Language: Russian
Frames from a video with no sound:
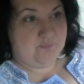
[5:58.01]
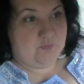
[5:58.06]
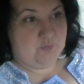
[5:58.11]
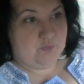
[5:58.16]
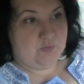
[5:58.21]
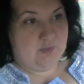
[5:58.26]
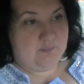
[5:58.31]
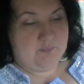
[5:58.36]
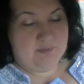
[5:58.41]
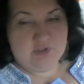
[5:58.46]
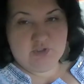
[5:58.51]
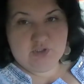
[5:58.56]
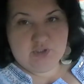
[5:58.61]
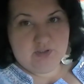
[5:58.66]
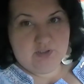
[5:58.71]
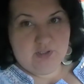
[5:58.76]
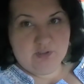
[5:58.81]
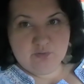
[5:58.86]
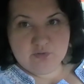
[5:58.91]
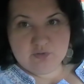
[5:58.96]
тут опять
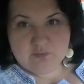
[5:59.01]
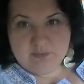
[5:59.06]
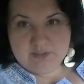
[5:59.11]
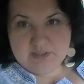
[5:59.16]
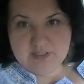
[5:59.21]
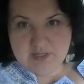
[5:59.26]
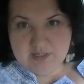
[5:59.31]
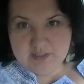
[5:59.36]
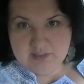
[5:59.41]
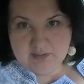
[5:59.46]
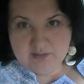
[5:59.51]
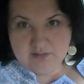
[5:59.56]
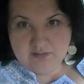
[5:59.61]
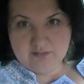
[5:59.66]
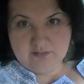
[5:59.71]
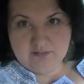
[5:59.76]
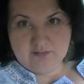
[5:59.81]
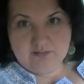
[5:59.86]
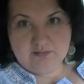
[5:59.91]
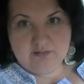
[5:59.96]
же на
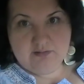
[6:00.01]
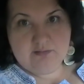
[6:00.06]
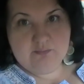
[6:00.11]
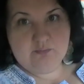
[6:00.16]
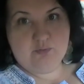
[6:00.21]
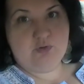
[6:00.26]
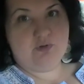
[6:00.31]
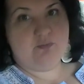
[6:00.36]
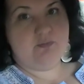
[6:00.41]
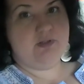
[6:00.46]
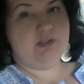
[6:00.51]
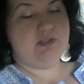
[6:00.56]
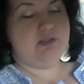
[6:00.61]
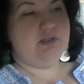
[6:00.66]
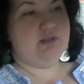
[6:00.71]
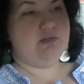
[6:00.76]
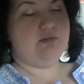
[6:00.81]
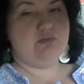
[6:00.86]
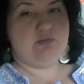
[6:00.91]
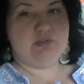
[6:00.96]
усмотрение э, обоих
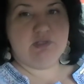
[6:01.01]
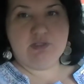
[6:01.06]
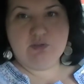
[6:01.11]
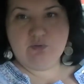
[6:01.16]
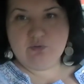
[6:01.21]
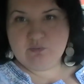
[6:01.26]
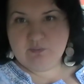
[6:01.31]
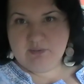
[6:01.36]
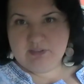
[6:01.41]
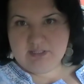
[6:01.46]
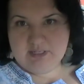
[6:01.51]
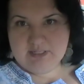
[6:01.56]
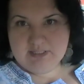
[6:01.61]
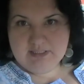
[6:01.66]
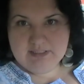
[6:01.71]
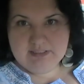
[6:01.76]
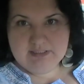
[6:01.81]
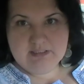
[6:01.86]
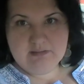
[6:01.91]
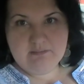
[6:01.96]
молодых людей, на
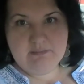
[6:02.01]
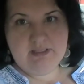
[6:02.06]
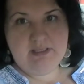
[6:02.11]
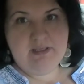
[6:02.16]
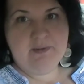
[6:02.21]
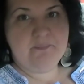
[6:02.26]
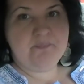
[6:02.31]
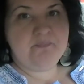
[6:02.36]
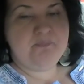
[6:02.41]
усмотрение семей,